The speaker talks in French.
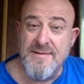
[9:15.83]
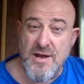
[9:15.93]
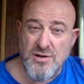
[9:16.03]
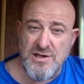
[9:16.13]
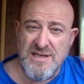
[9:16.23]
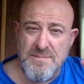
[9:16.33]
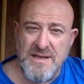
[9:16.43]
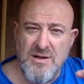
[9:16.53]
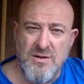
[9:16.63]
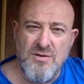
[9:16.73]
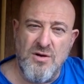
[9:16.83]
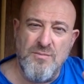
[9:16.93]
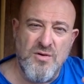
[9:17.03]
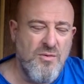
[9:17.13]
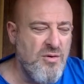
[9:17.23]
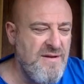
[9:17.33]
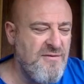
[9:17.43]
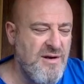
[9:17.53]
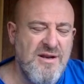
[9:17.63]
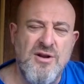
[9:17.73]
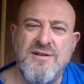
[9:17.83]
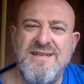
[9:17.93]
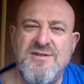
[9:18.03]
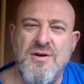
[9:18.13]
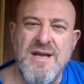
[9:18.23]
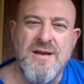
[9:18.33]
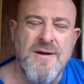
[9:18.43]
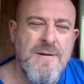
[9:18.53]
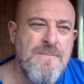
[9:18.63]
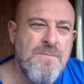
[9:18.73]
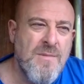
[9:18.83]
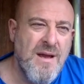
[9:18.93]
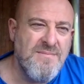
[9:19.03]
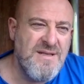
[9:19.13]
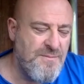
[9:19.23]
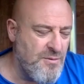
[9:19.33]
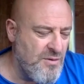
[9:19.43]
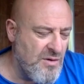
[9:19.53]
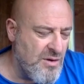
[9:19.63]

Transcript: D'ailleurs, je l'explique dans, mon livre, dans les notes historiques, un petit peu.